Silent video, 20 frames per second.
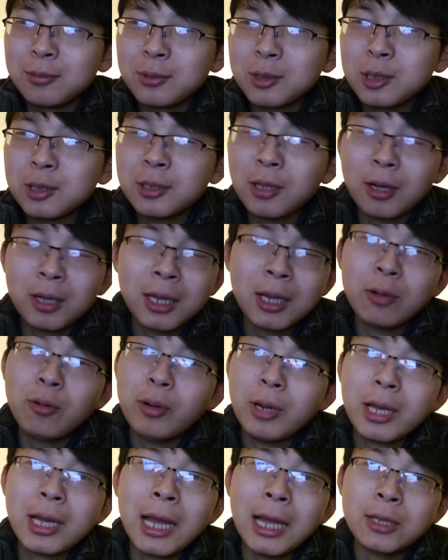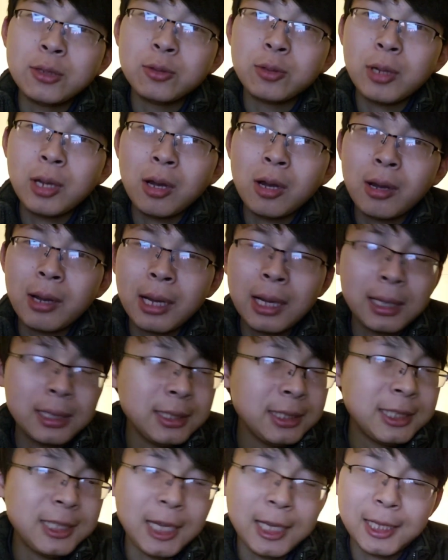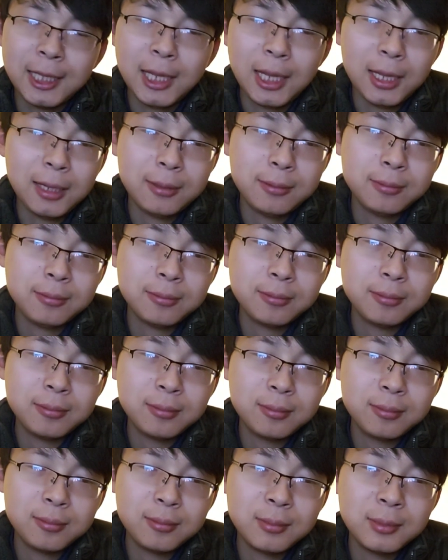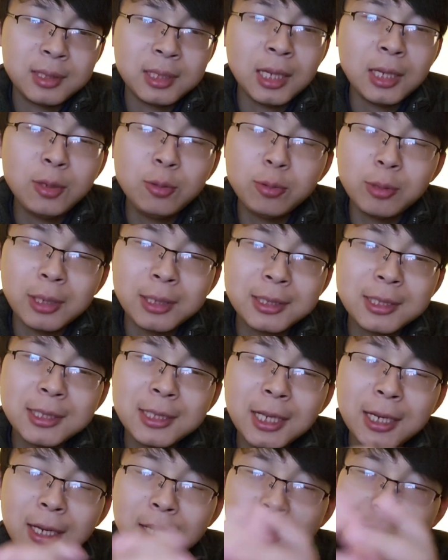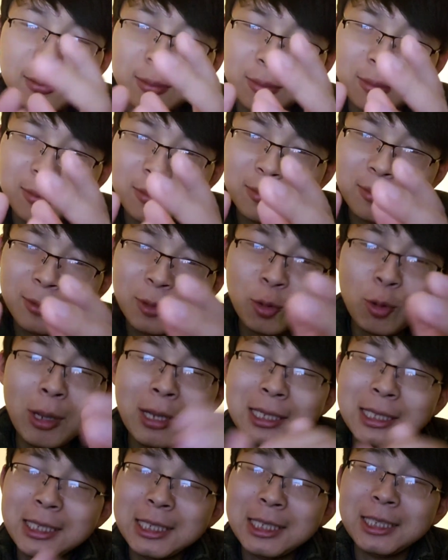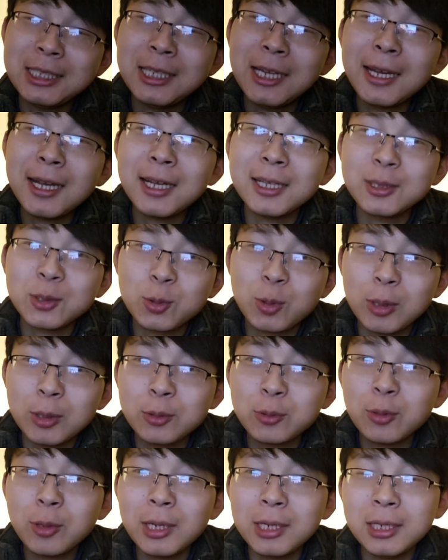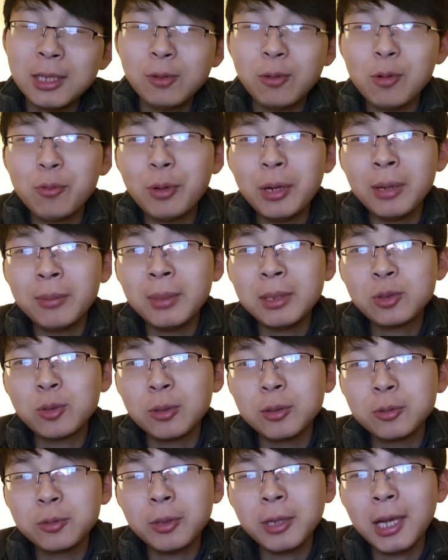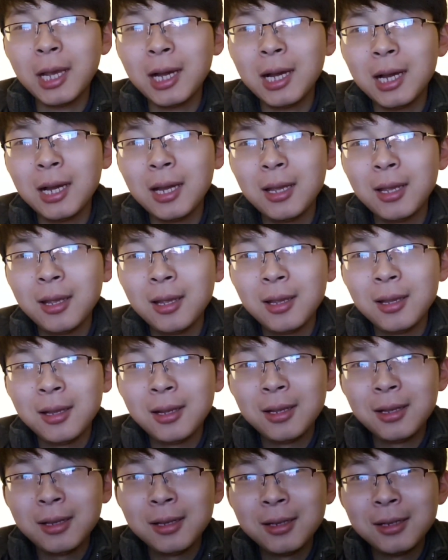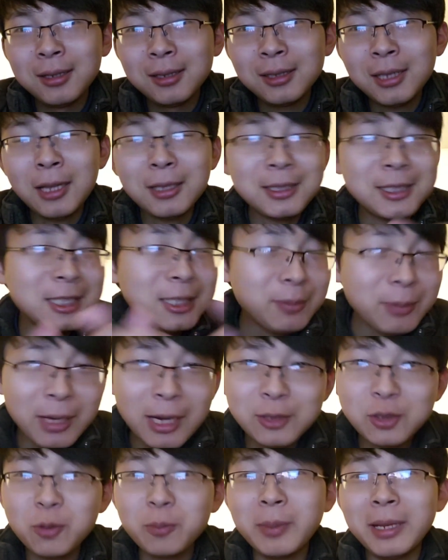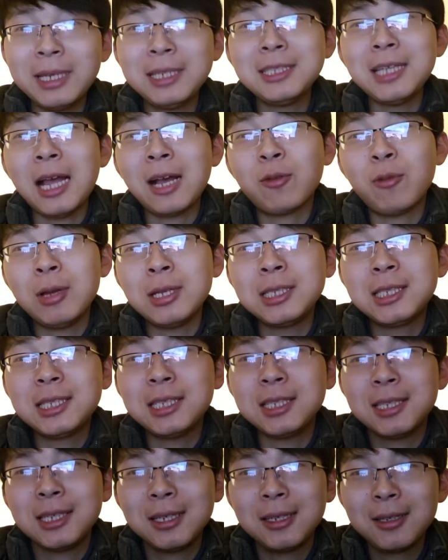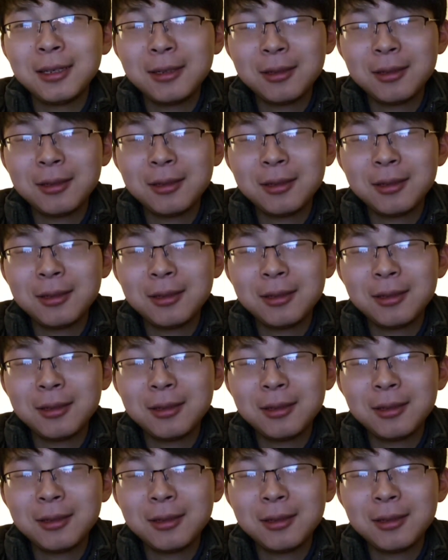至少给我的感觉啊，很简单，人与人之间的关系也很纯粹，因为为什么纯粹啊？他基本上就没啥关系，